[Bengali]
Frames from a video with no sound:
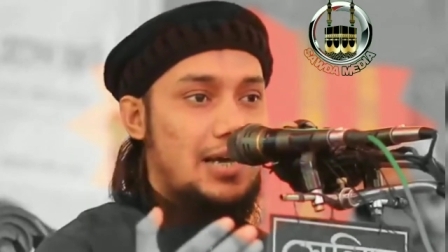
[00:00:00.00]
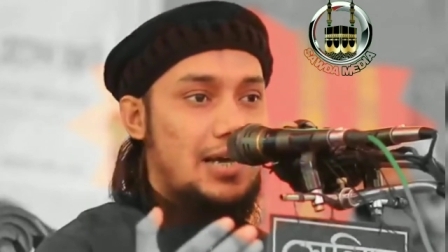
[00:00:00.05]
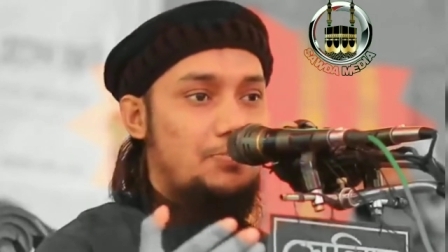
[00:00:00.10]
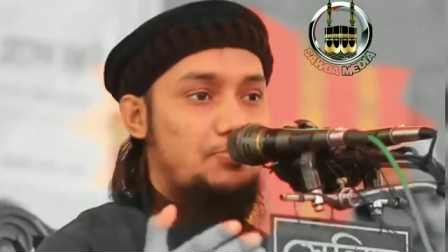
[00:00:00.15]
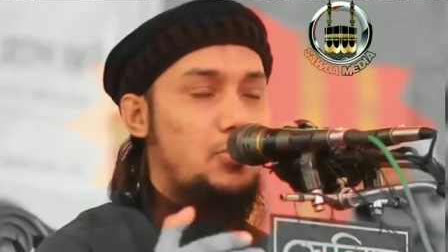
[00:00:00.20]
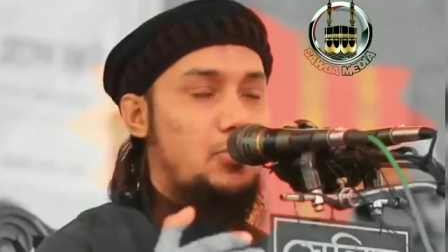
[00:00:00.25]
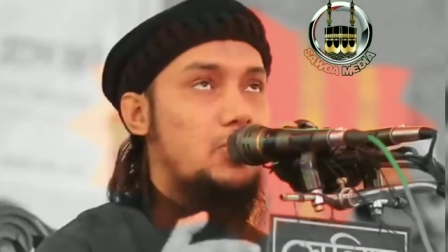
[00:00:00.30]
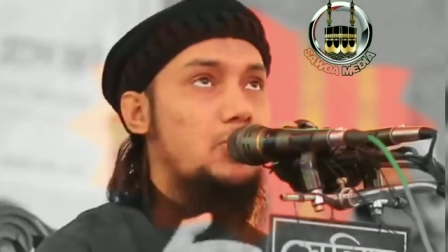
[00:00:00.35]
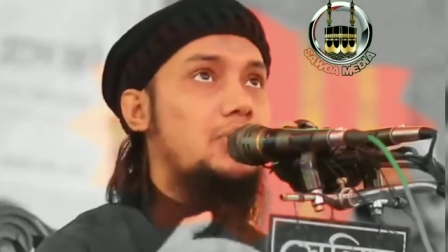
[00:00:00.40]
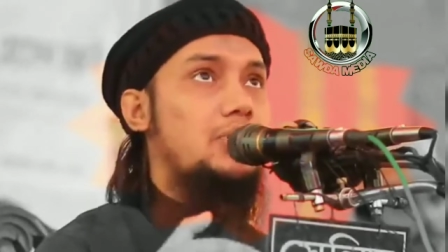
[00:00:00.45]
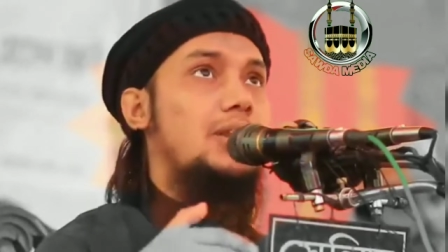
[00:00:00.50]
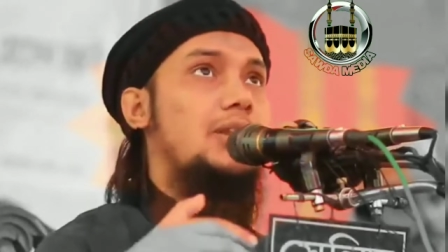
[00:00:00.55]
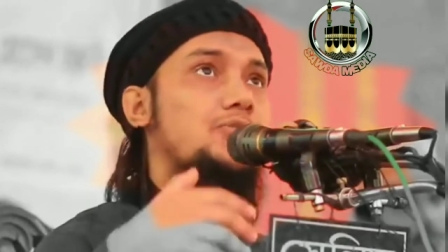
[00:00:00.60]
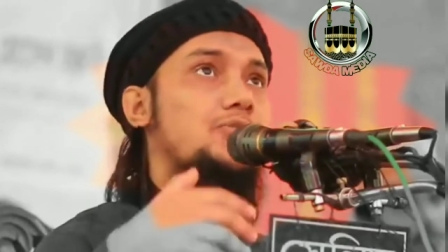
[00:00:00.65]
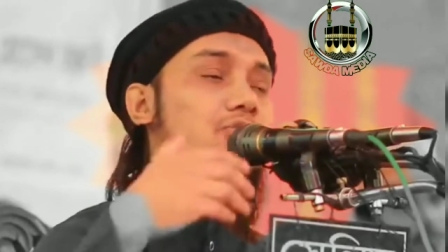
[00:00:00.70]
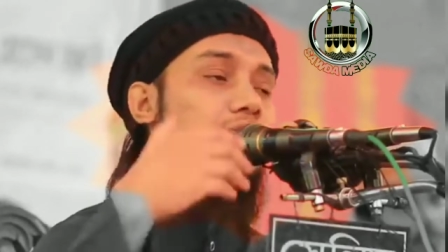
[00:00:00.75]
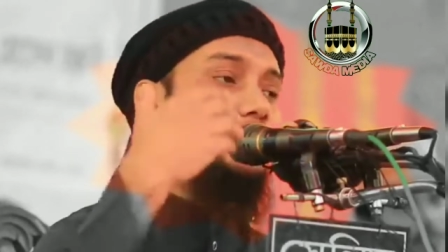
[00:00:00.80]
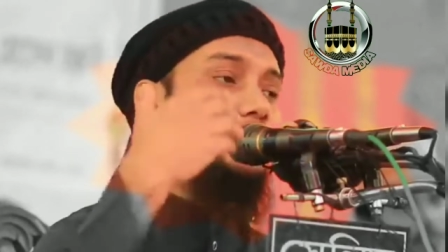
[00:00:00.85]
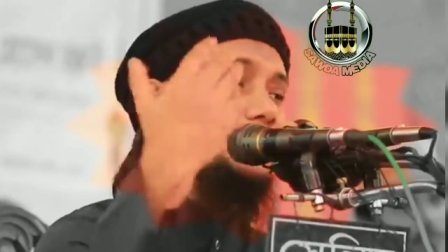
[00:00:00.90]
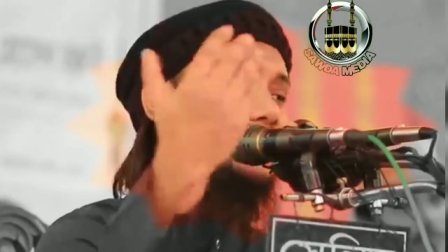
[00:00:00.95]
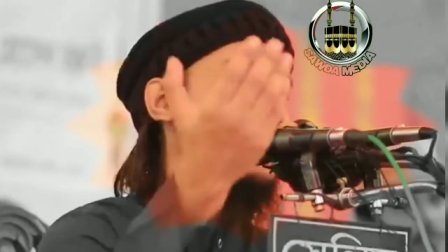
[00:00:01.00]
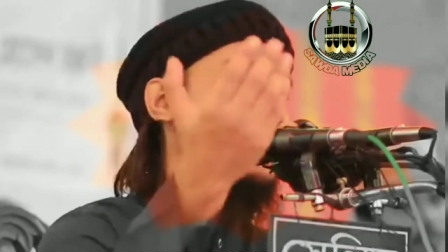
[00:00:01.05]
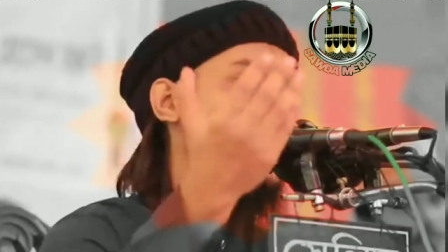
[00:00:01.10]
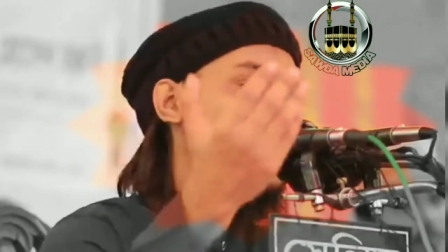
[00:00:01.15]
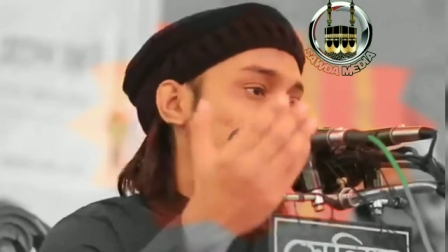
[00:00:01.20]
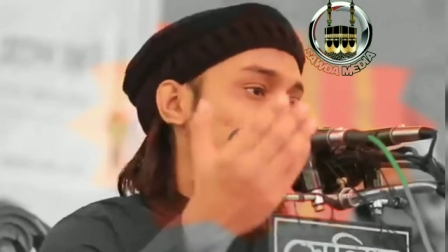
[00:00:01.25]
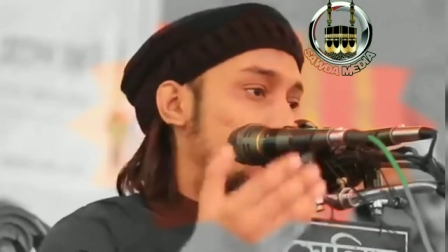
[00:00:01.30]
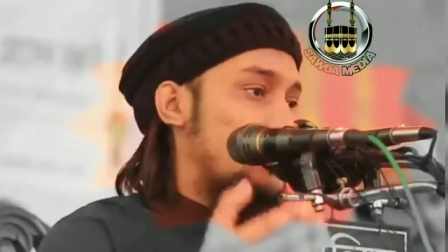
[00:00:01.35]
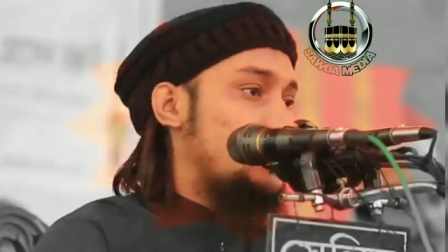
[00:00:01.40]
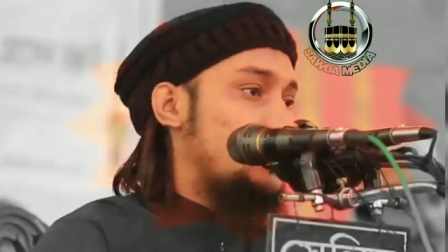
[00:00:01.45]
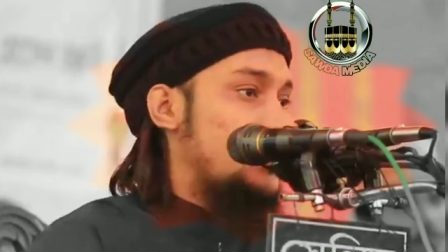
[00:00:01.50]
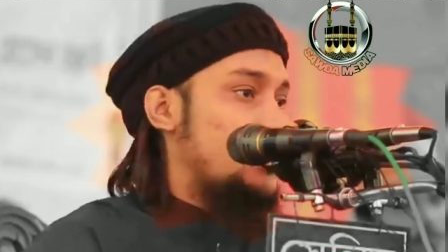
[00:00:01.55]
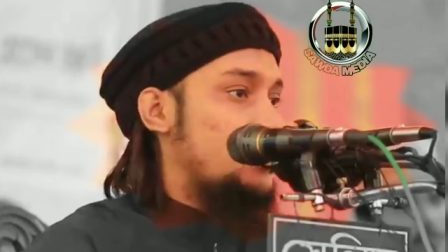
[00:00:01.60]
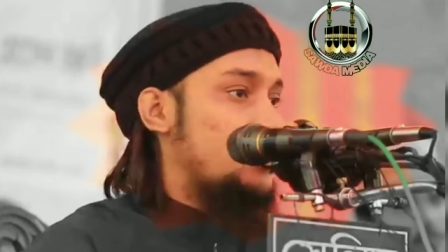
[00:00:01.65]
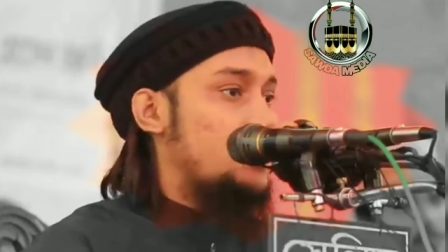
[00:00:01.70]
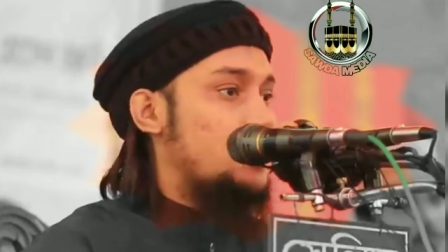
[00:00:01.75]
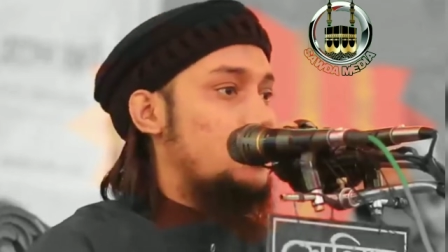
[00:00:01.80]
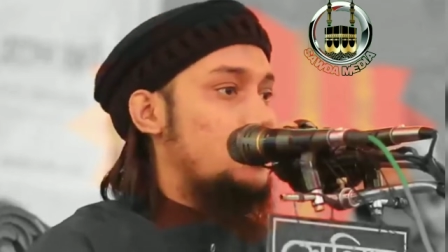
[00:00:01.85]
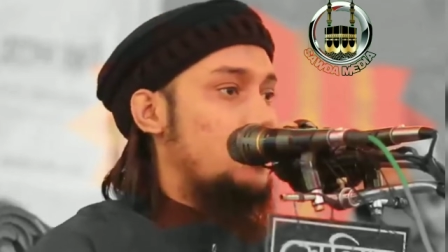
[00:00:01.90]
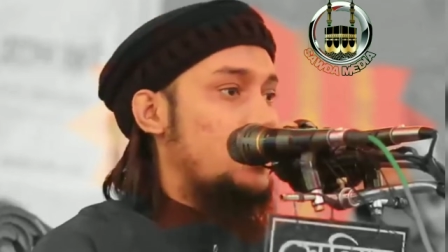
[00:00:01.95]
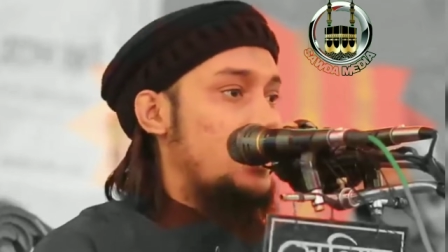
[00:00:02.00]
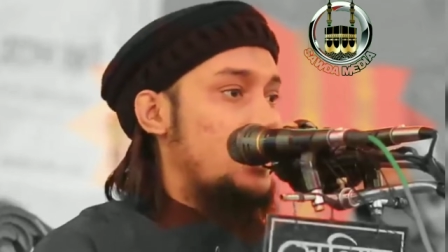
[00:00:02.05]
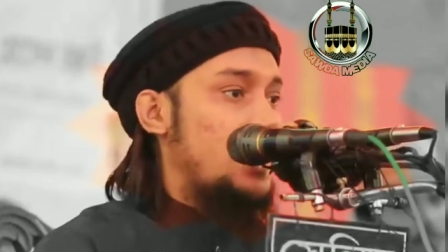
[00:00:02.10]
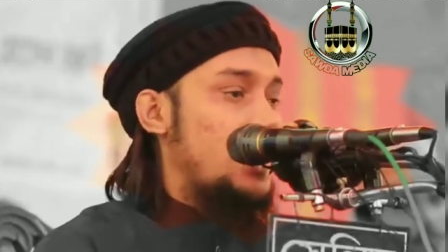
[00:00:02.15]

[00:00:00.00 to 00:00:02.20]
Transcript: আর পরকালে সমস্ত কল্যাণ দান করো